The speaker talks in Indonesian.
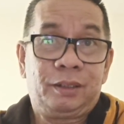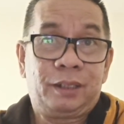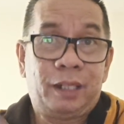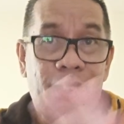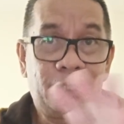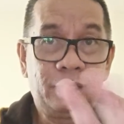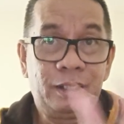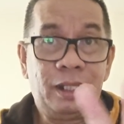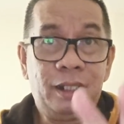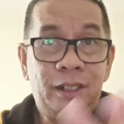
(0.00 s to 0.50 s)

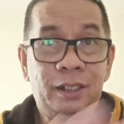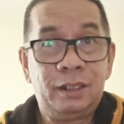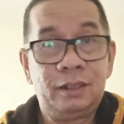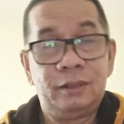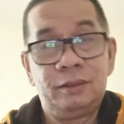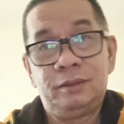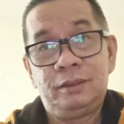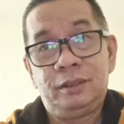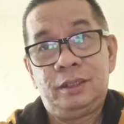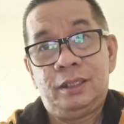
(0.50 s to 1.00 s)

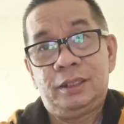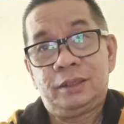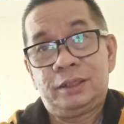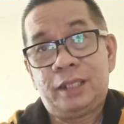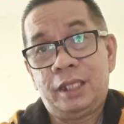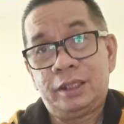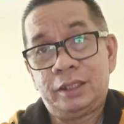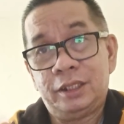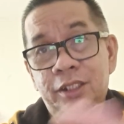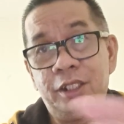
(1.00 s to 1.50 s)
Karena
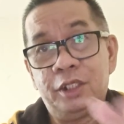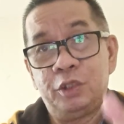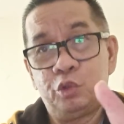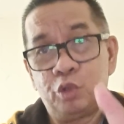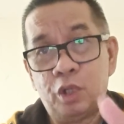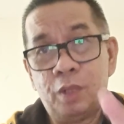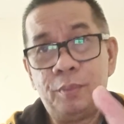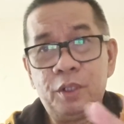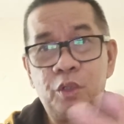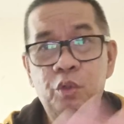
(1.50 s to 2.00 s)
saya sendiri
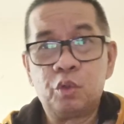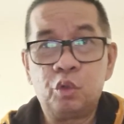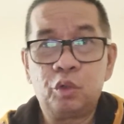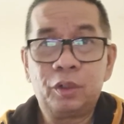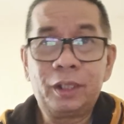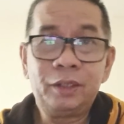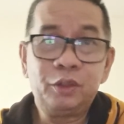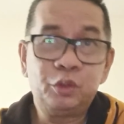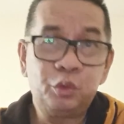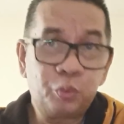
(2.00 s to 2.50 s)
juga
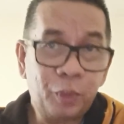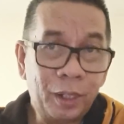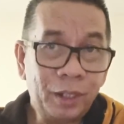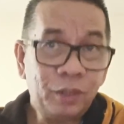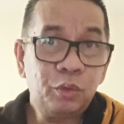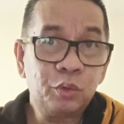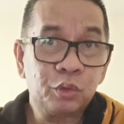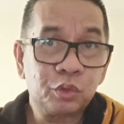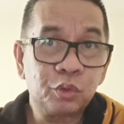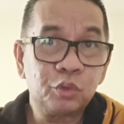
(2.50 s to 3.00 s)
mengunggulkan
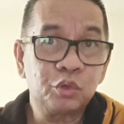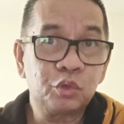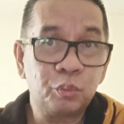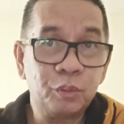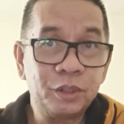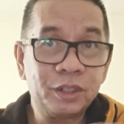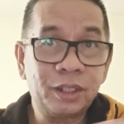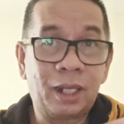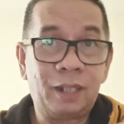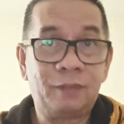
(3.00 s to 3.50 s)
Juventus untuk
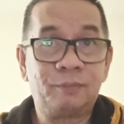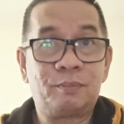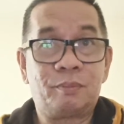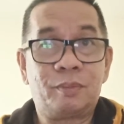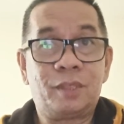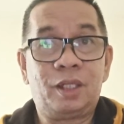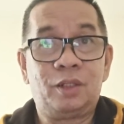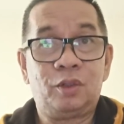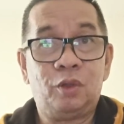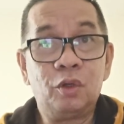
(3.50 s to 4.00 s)
bisa
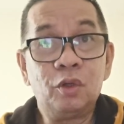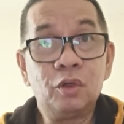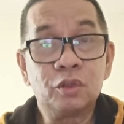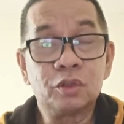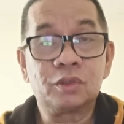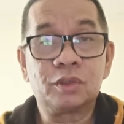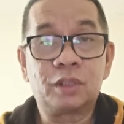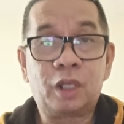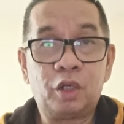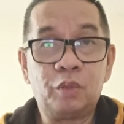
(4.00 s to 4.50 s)

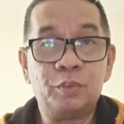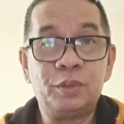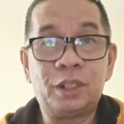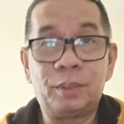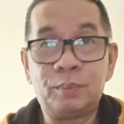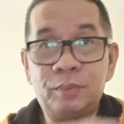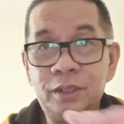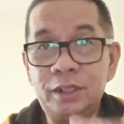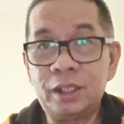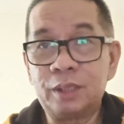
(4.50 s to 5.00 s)
lolos. Kalau
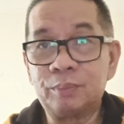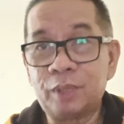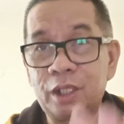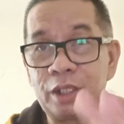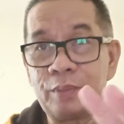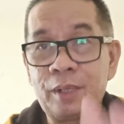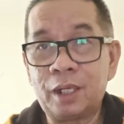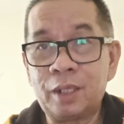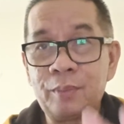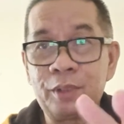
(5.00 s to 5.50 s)
bisa melihat
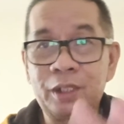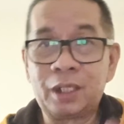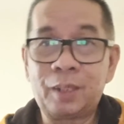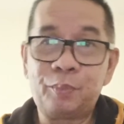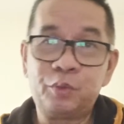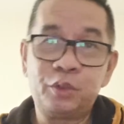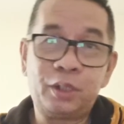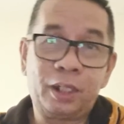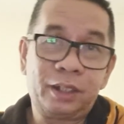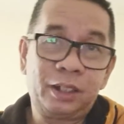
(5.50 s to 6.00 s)
bagaimana mereka
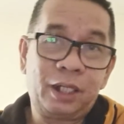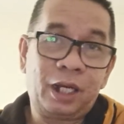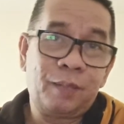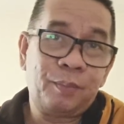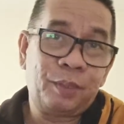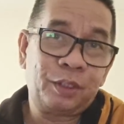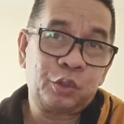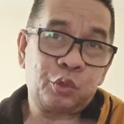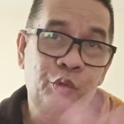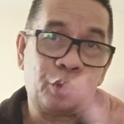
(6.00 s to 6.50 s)
punya
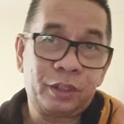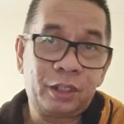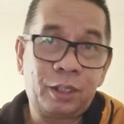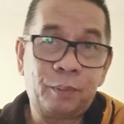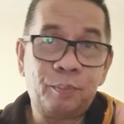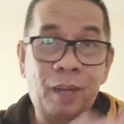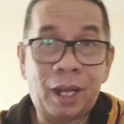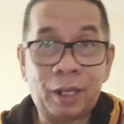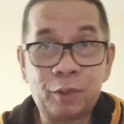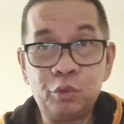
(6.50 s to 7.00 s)
kedalaman skuad
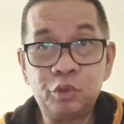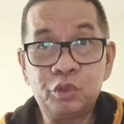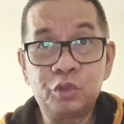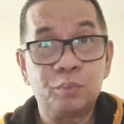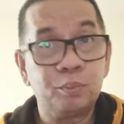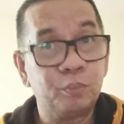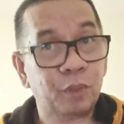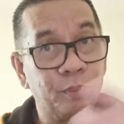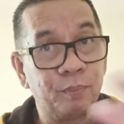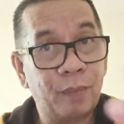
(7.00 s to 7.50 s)
yang
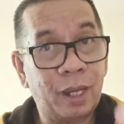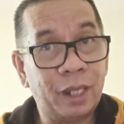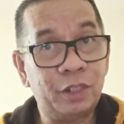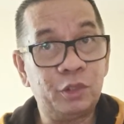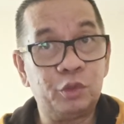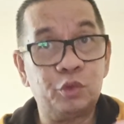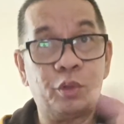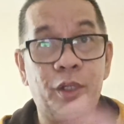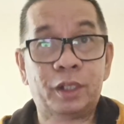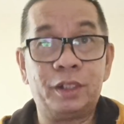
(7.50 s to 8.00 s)
bagus,
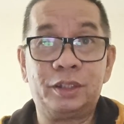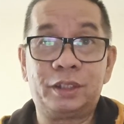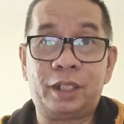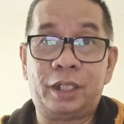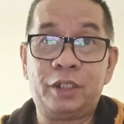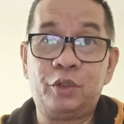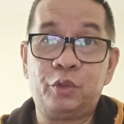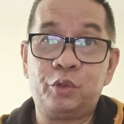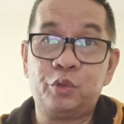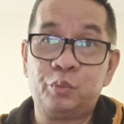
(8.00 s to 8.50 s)
bermain juga di
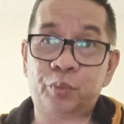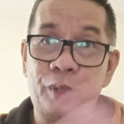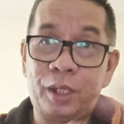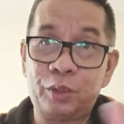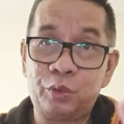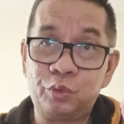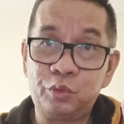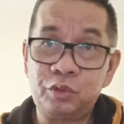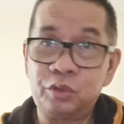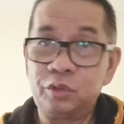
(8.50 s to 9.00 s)
stadion
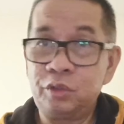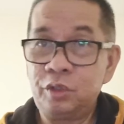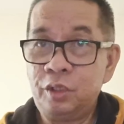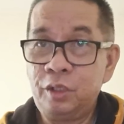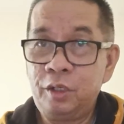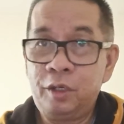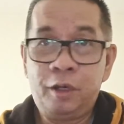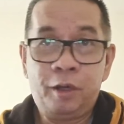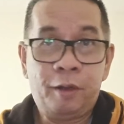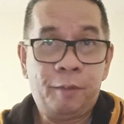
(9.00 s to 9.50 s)
Juventus,
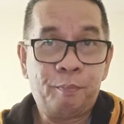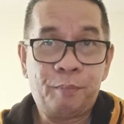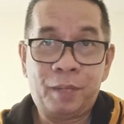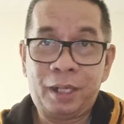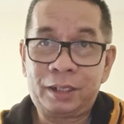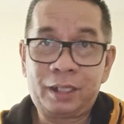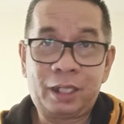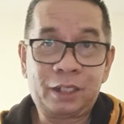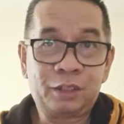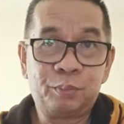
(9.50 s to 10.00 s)

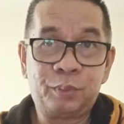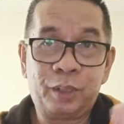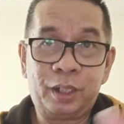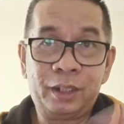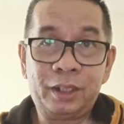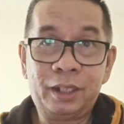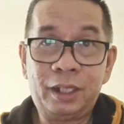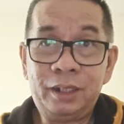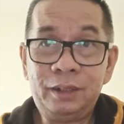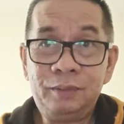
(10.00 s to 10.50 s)
markas
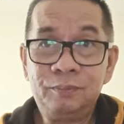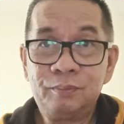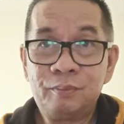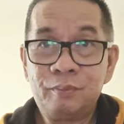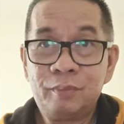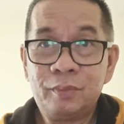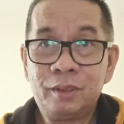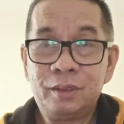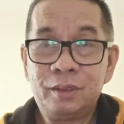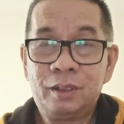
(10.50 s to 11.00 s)
mereka,
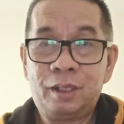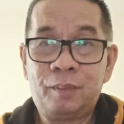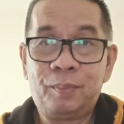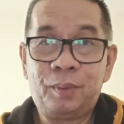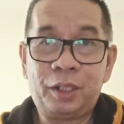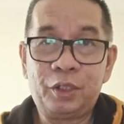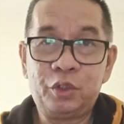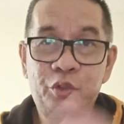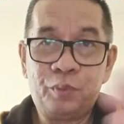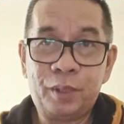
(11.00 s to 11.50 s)

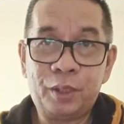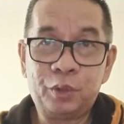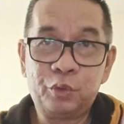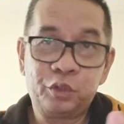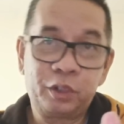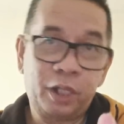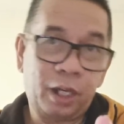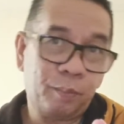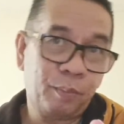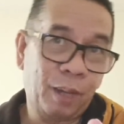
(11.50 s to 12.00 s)
apalagi
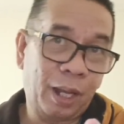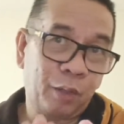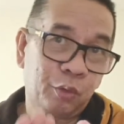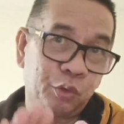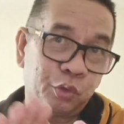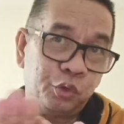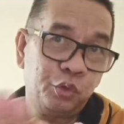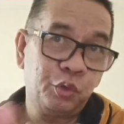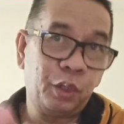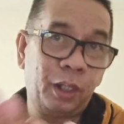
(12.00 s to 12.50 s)
Juventus sedang
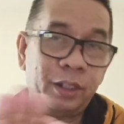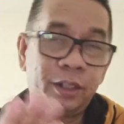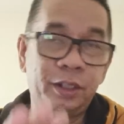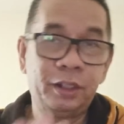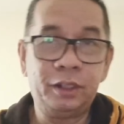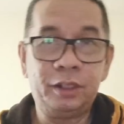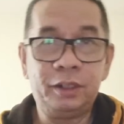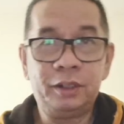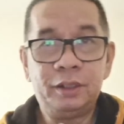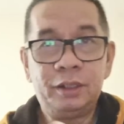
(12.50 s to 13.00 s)
bagus juga
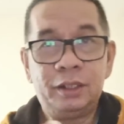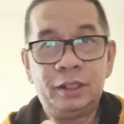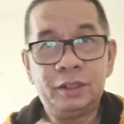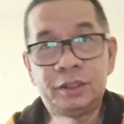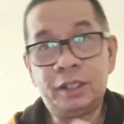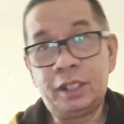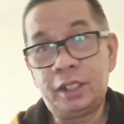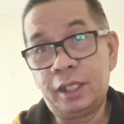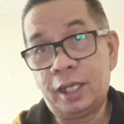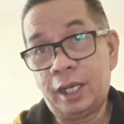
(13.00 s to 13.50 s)
di
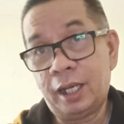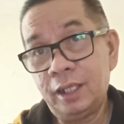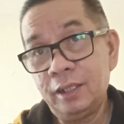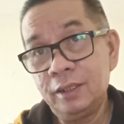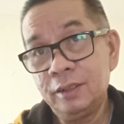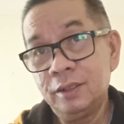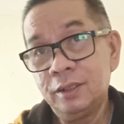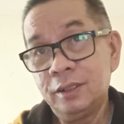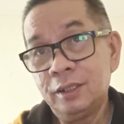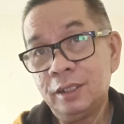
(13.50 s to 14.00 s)
Serie
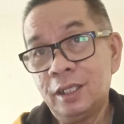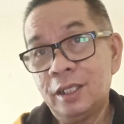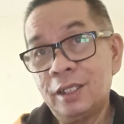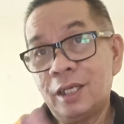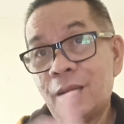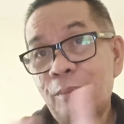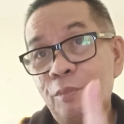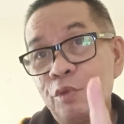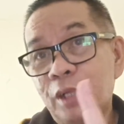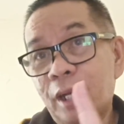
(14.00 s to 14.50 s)
A,
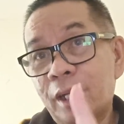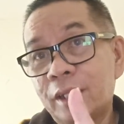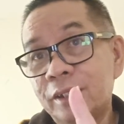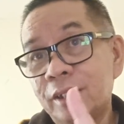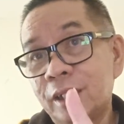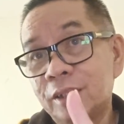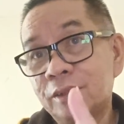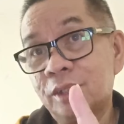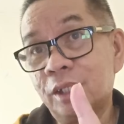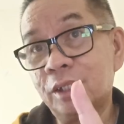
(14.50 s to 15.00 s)
namun
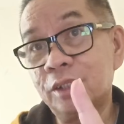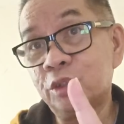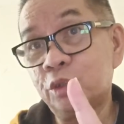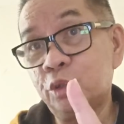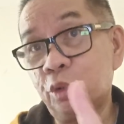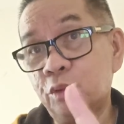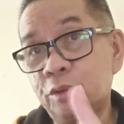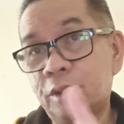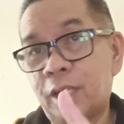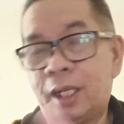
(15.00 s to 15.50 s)
akhirnya
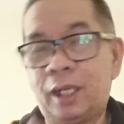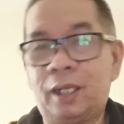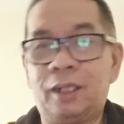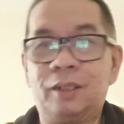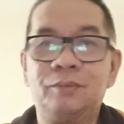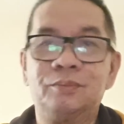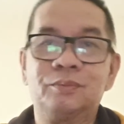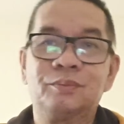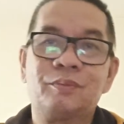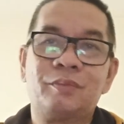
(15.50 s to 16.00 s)

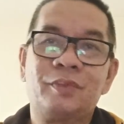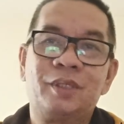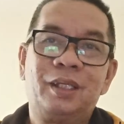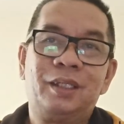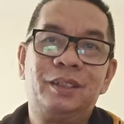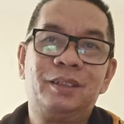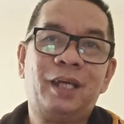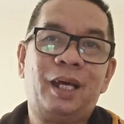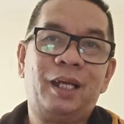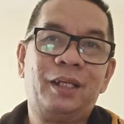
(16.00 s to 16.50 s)
terjungkal
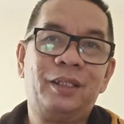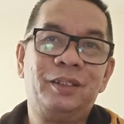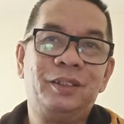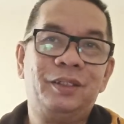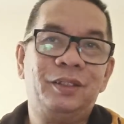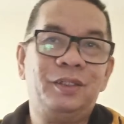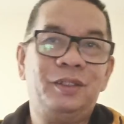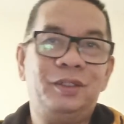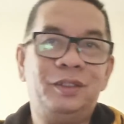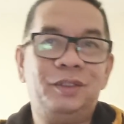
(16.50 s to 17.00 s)

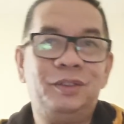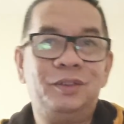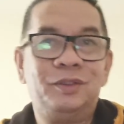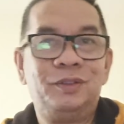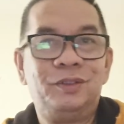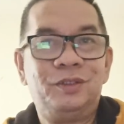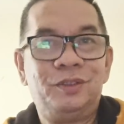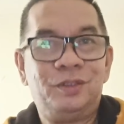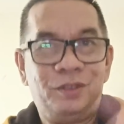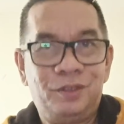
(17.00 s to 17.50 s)
dari
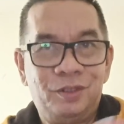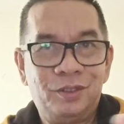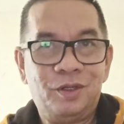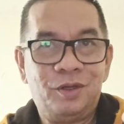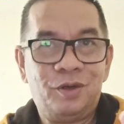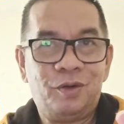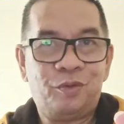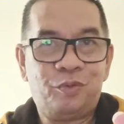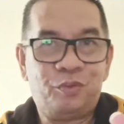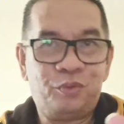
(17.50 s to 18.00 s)

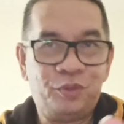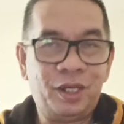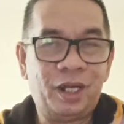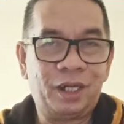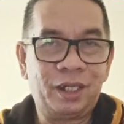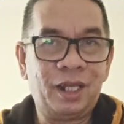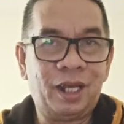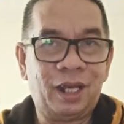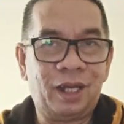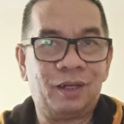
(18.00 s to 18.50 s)

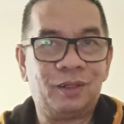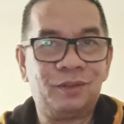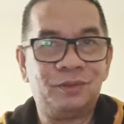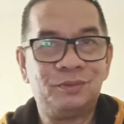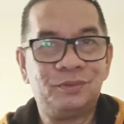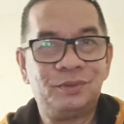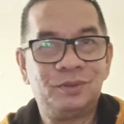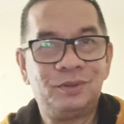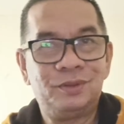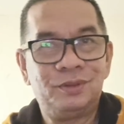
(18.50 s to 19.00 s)
Villarreal.
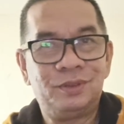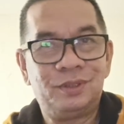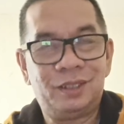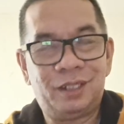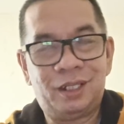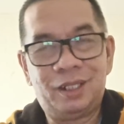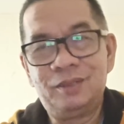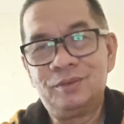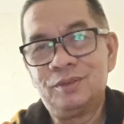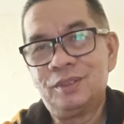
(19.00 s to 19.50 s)

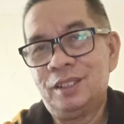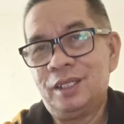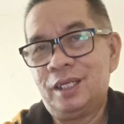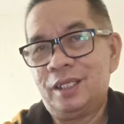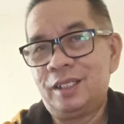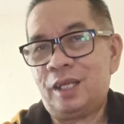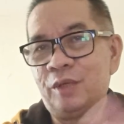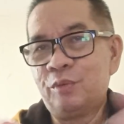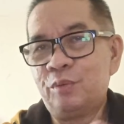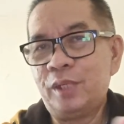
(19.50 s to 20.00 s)
Ya.
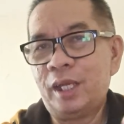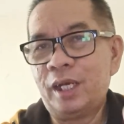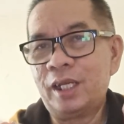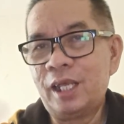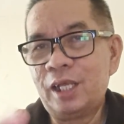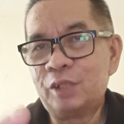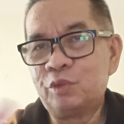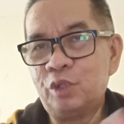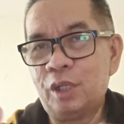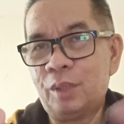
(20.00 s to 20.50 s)
Dan
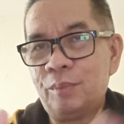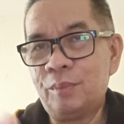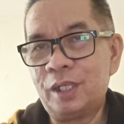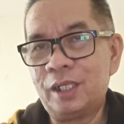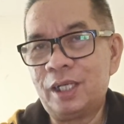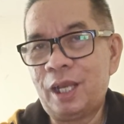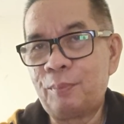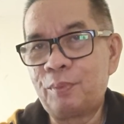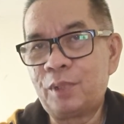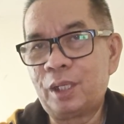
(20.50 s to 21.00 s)
Villarreal sudah
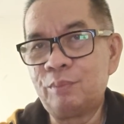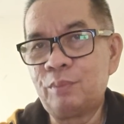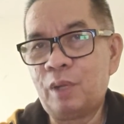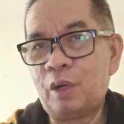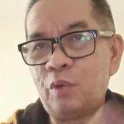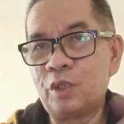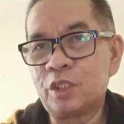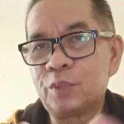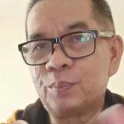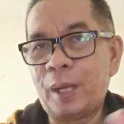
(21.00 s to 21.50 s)
mengenapkan
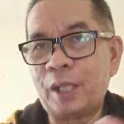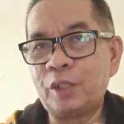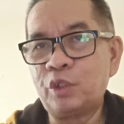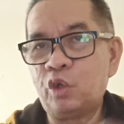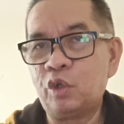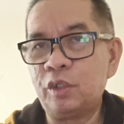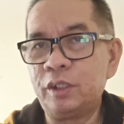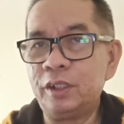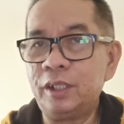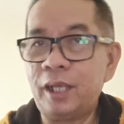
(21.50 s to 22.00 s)
bahwa
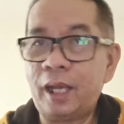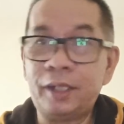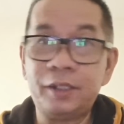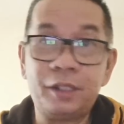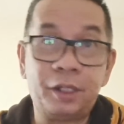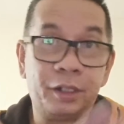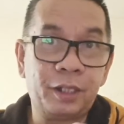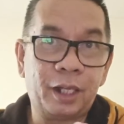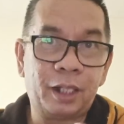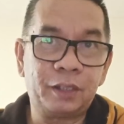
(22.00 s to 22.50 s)
Spanyol ini
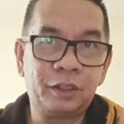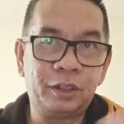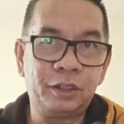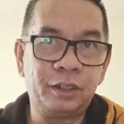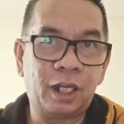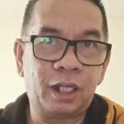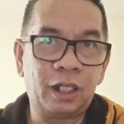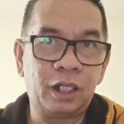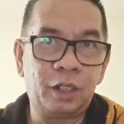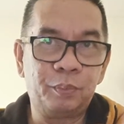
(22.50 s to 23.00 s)
hadir dengan
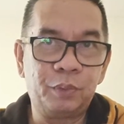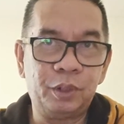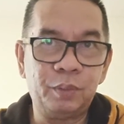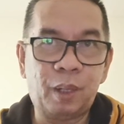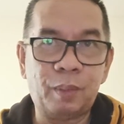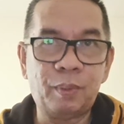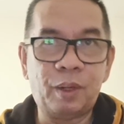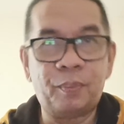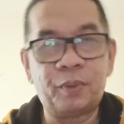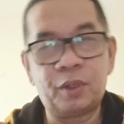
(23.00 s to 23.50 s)
tiga klub di
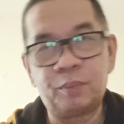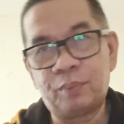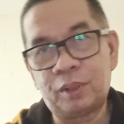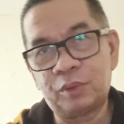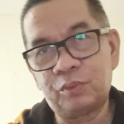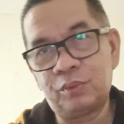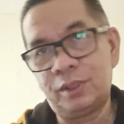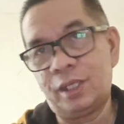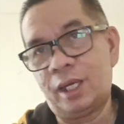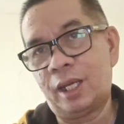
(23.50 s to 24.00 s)
babak
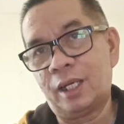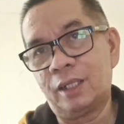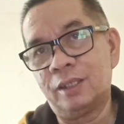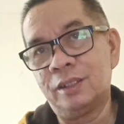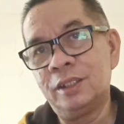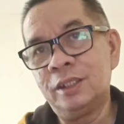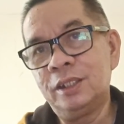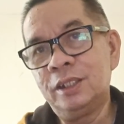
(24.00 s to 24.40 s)
perempat final.